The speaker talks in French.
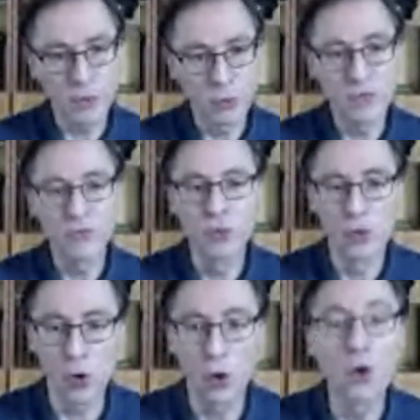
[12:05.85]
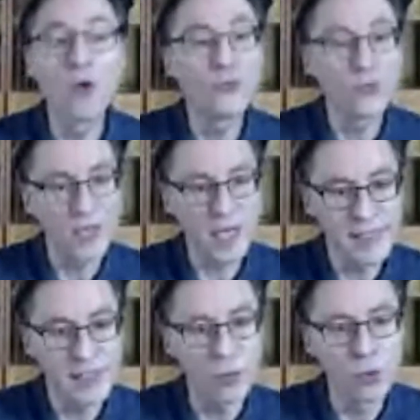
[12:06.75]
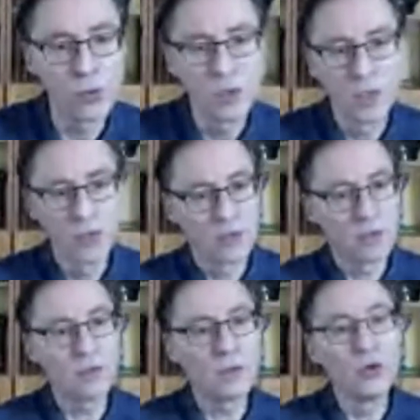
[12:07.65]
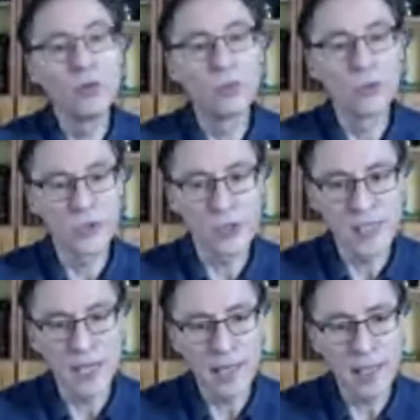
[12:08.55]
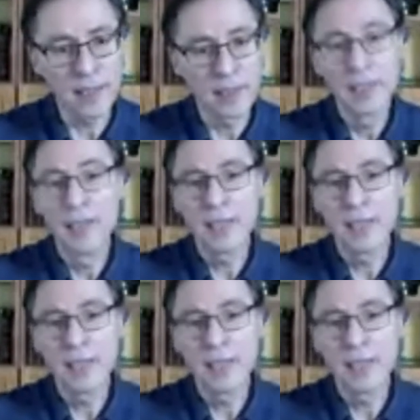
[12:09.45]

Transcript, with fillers: c'est qu'il faut refonder à zéro euh, le monde social.